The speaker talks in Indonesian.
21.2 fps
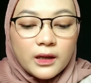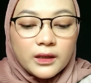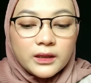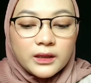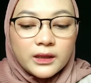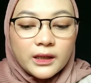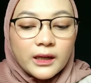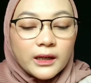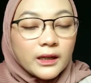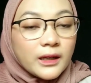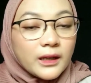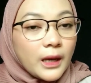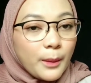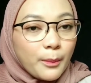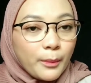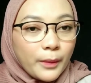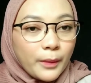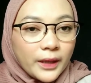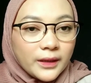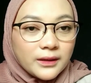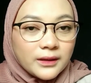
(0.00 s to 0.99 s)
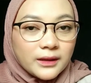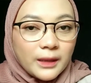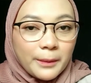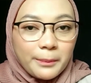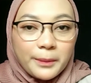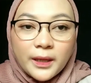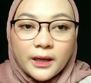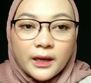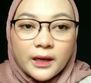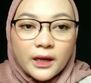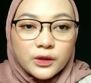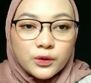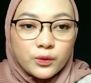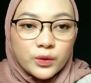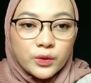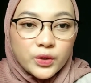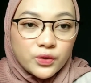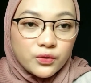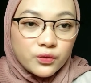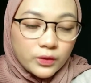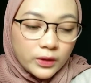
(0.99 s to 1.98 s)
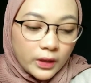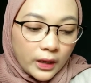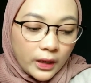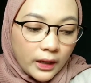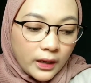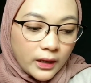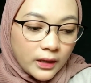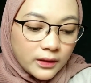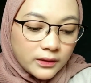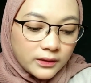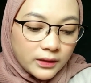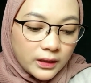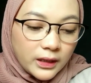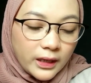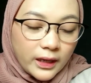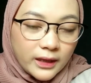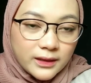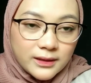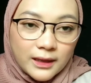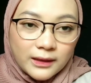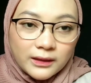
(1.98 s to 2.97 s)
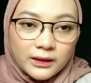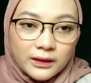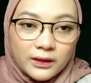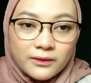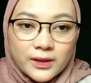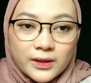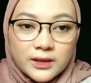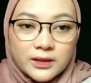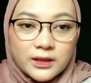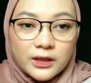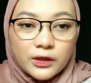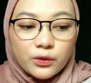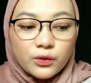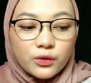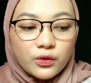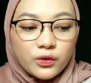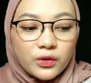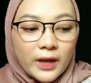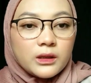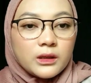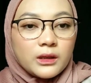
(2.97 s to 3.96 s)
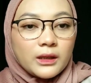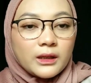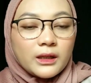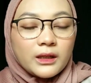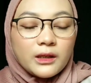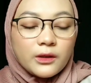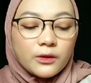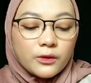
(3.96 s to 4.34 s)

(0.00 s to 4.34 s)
dia nggak matte tapi nggak dewy juga jadi kayak satin finish gitu dan